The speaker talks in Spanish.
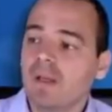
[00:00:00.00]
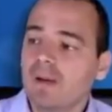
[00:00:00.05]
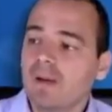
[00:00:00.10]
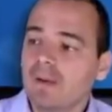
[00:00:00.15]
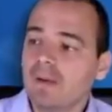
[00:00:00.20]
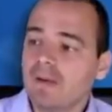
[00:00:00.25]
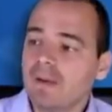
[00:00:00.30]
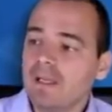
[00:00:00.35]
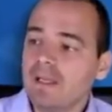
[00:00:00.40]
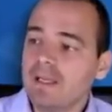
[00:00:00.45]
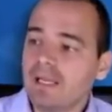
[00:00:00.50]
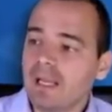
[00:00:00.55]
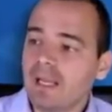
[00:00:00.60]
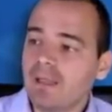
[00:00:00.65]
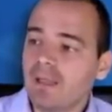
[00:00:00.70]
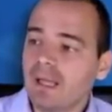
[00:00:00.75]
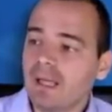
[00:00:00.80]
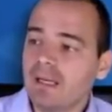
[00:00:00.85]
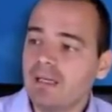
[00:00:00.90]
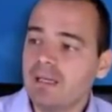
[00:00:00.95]
el rey
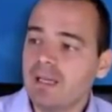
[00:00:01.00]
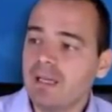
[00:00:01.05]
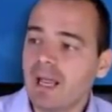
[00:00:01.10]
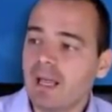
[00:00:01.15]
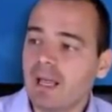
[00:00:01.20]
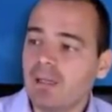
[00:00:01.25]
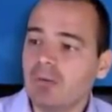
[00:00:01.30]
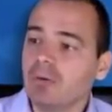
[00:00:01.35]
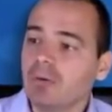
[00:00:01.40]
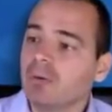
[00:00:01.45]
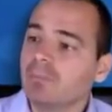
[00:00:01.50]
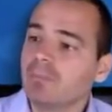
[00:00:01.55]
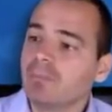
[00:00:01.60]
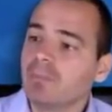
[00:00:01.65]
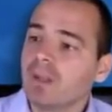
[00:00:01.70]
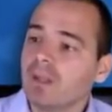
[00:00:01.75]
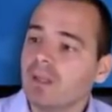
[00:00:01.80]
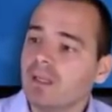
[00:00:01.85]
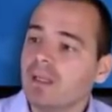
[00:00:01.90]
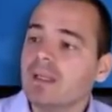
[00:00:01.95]
queda alineado
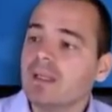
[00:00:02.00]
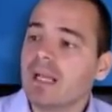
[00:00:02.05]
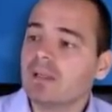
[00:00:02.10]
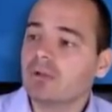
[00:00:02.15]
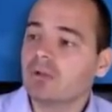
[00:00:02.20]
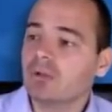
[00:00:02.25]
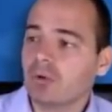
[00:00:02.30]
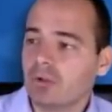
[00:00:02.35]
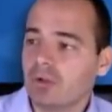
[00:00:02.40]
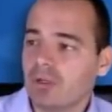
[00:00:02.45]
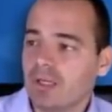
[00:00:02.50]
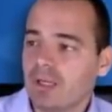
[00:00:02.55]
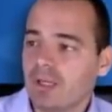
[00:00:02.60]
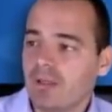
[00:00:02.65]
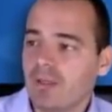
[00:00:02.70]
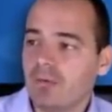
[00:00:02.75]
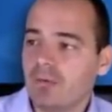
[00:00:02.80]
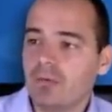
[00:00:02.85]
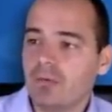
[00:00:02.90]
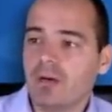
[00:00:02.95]
y la torre
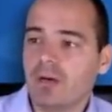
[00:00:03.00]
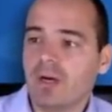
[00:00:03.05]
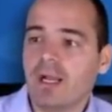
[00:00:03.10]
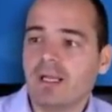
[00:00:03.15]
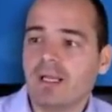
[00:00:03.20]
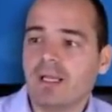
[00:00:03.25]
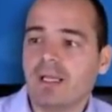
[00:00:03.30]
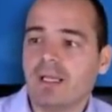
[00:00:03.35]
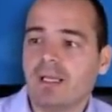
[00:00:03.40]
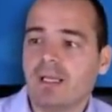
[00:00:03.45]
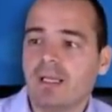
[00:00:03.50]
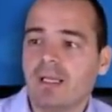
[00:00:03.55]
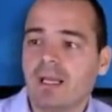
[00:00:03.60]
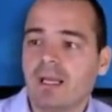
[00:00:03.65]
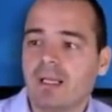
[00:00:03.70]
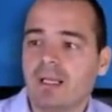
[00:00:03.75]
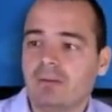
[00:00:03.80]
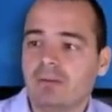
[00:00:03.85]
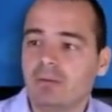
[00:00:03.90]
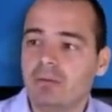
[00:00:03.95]
le da un jaque que
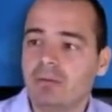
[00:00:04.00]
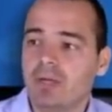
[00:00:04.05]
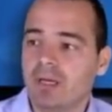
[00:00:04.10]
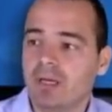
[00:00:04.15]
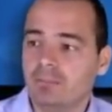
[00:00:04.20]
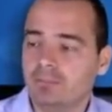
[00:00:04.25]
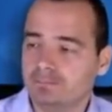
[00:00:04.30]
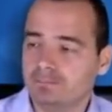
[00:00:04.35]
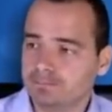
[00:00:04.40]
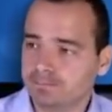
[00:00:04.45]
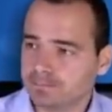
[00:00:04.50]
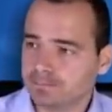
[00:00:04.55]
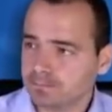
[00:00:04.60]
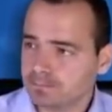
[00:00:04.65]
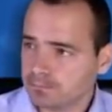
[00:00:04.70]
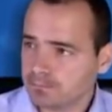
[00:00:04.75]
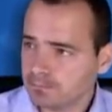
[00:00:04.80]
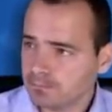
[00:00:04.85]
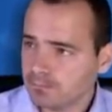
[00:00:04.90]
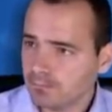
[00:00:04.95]
la captura
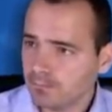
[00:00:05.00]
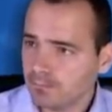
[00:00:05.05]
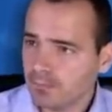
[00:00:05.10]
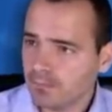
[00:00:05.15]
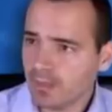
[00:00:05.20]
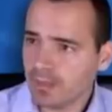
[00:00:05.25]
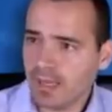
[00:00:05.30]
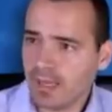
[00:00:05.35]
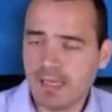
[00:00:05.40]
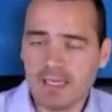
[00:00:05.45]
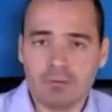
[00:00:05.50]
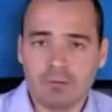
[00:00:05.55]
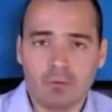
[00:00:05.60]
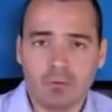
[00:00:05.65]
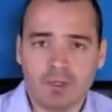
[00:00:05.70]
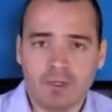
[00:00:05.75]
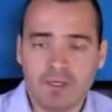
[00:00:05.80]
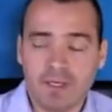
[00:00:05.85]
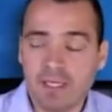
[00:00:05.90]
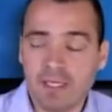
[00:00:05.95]
a la
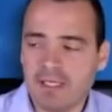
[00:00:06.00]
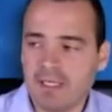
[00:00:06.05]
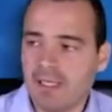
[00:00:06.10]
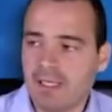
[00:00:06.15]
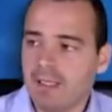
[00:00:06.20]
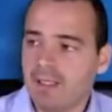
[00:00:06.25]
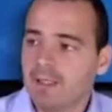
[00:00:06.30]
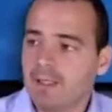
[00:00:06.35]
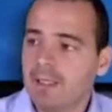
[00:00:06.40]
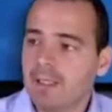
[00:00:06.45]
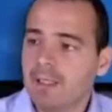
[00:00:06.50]
torre negra.